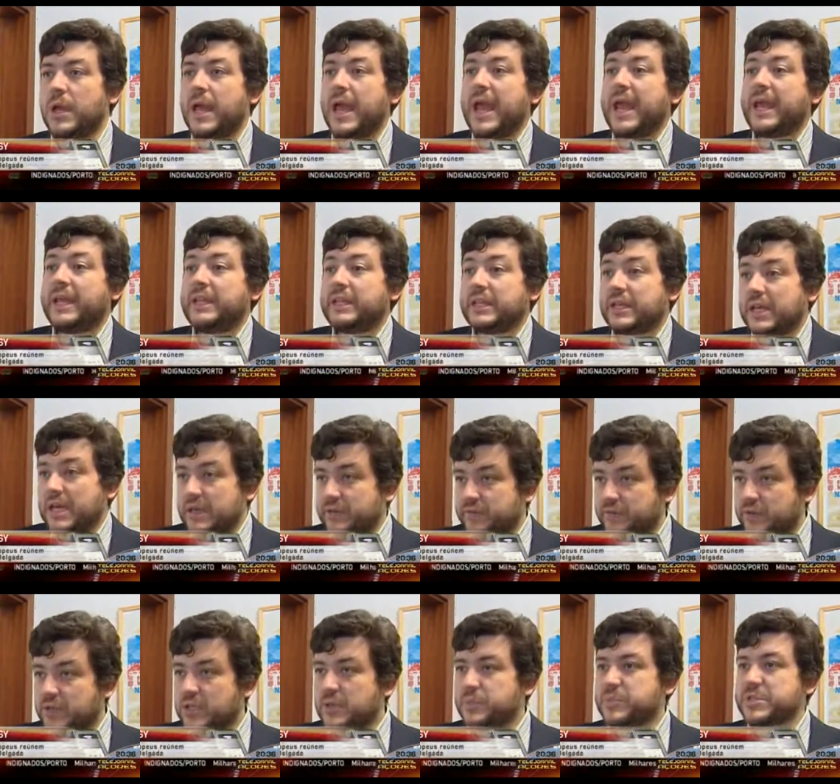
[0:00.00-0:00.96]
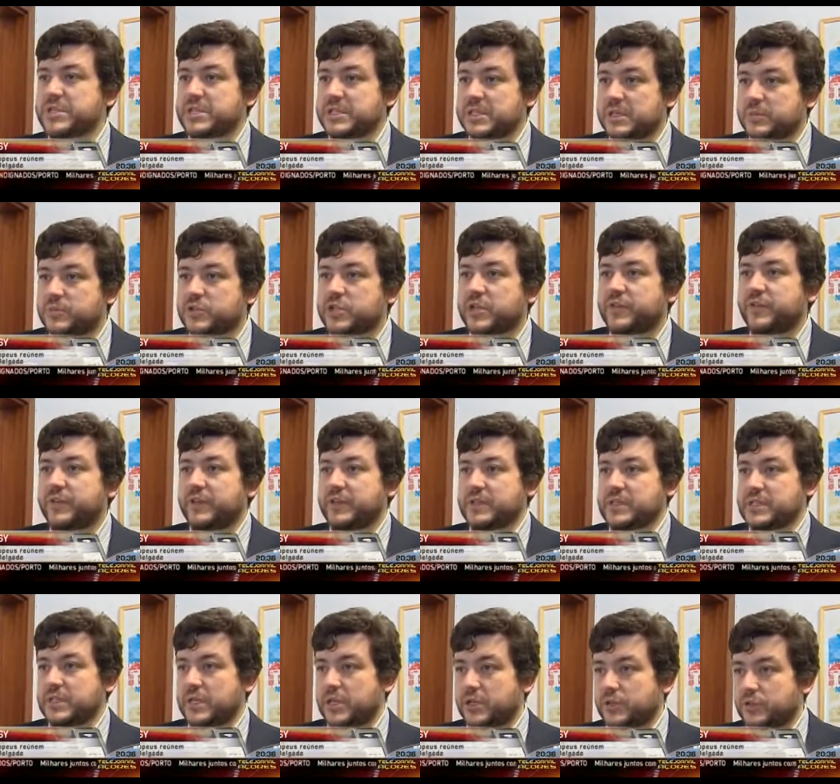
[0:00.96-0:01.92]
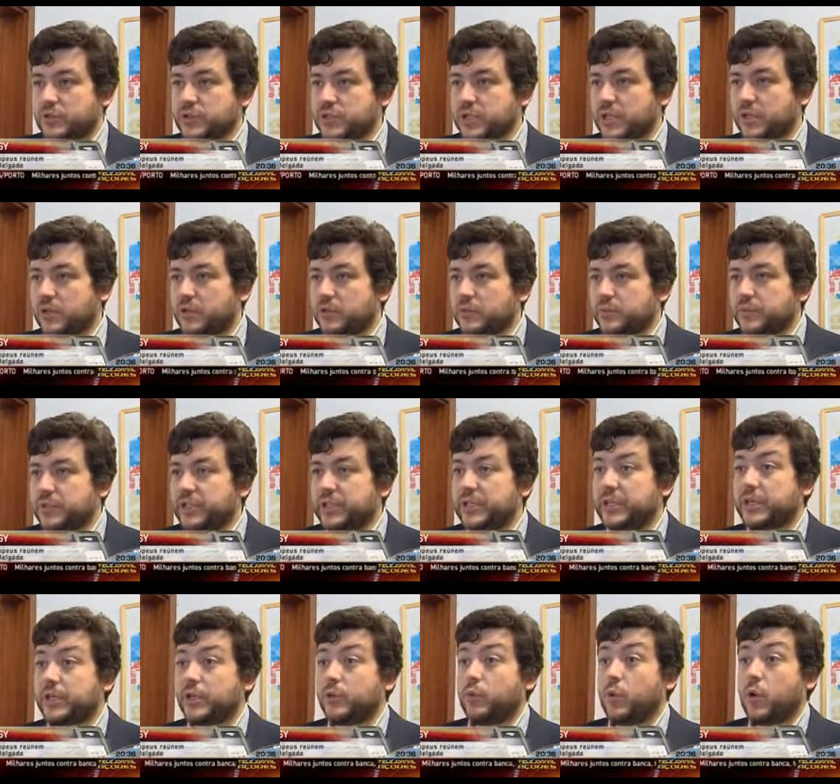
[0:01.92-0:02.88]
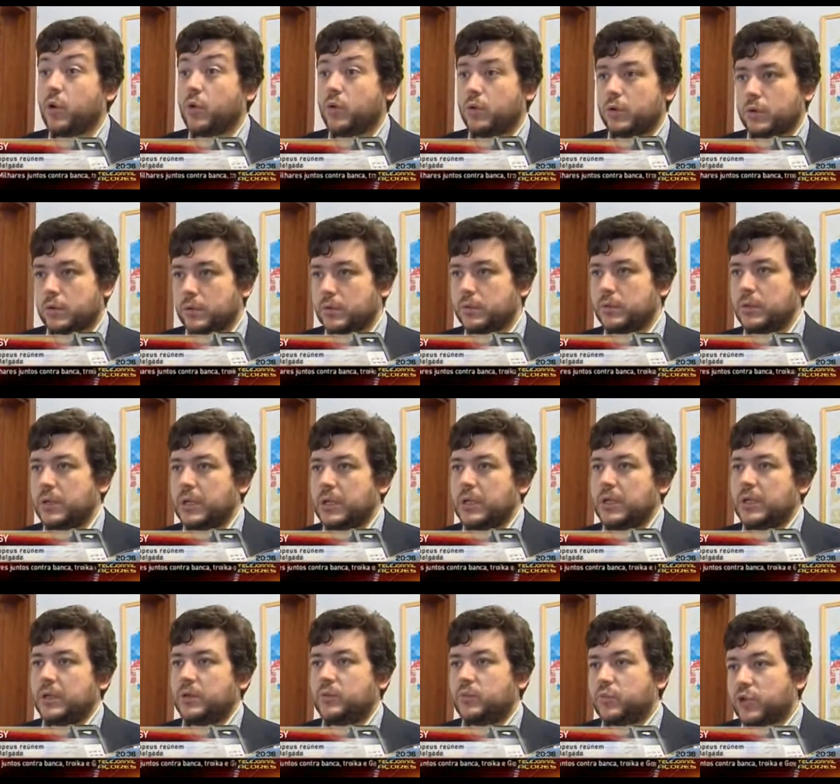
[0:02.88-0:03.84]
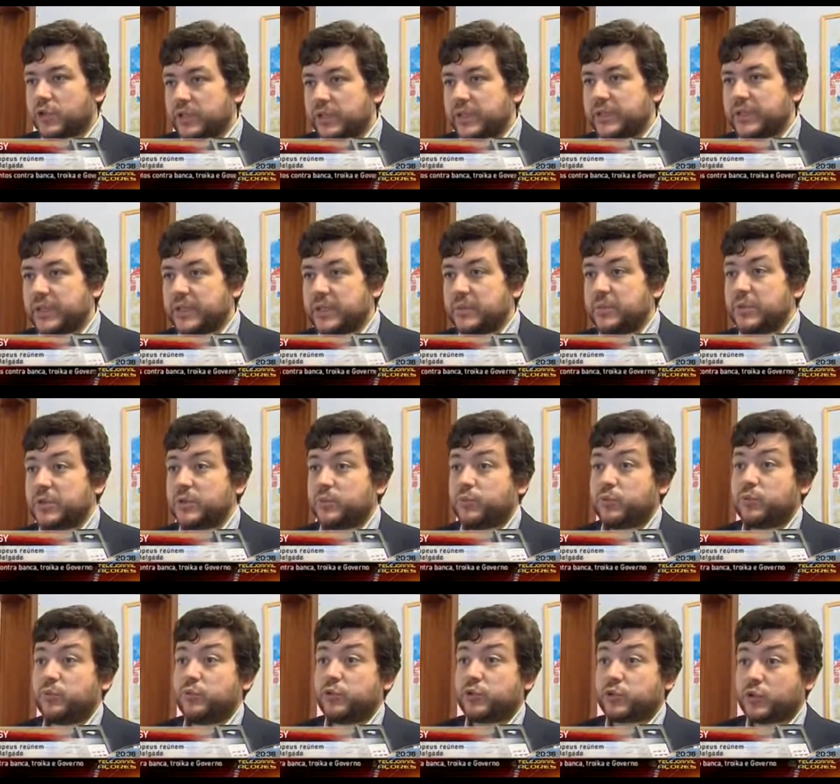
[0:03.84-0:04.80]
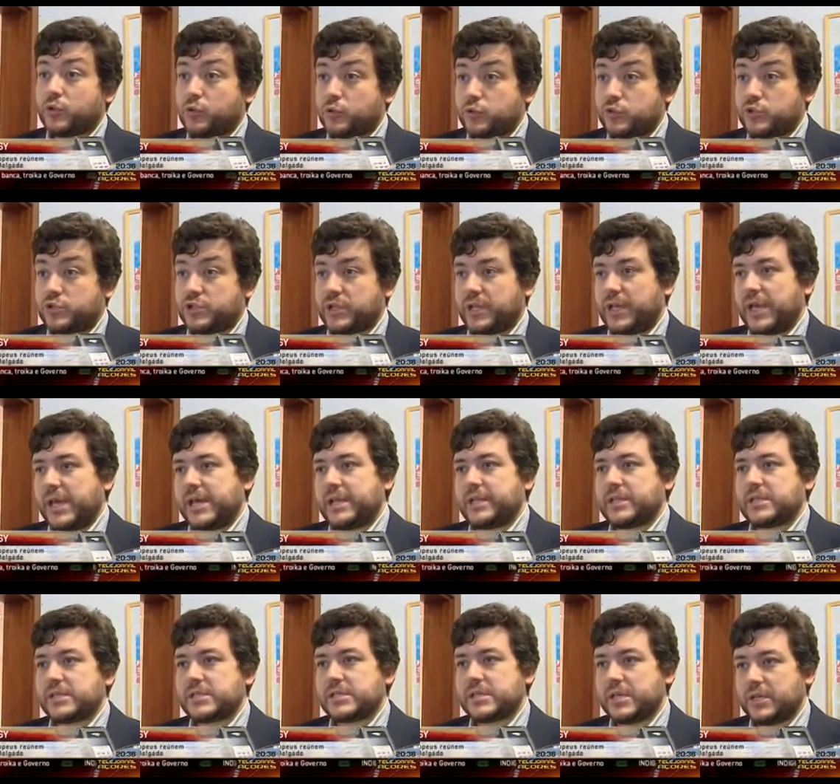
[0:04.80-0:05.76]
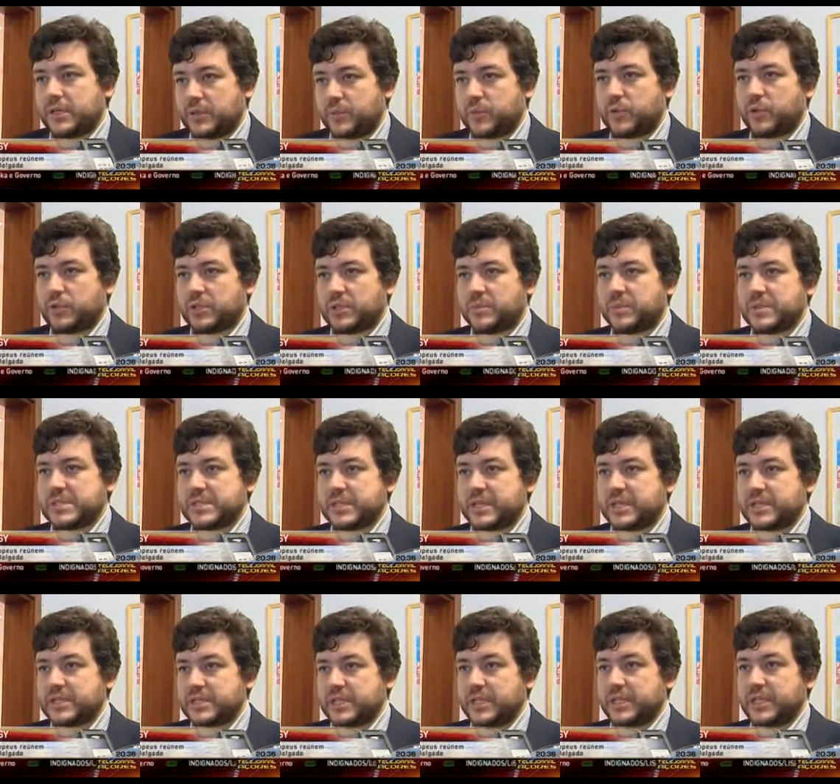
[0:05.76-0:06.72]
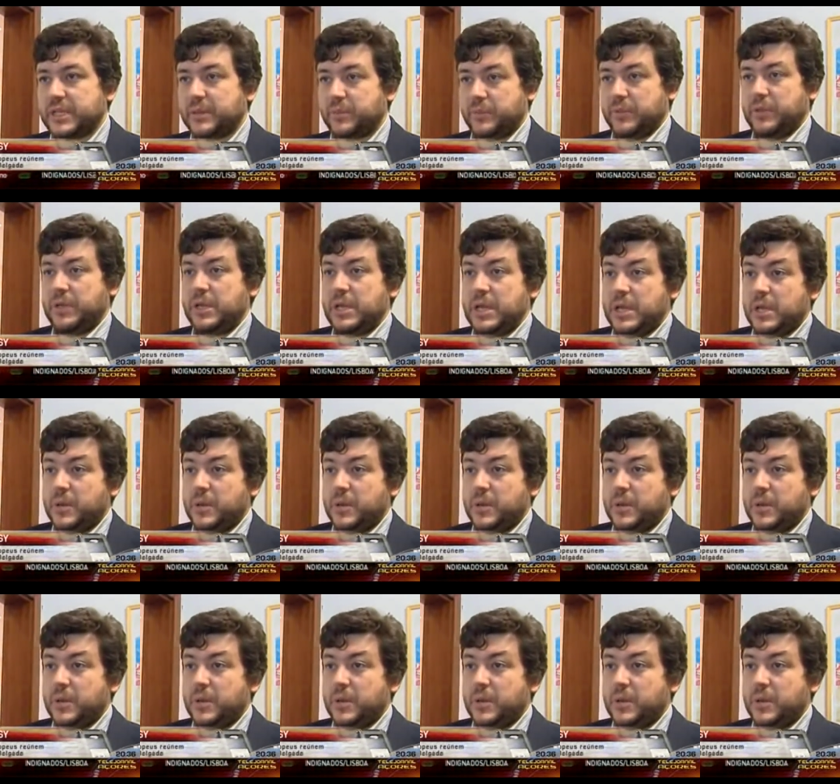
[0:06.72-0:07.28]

É inegável que precisamos de refinanciar a nossa economia, que o acordo, o morando de entendimento, por muito que custe, era necessário para ultrapassar esta etapa,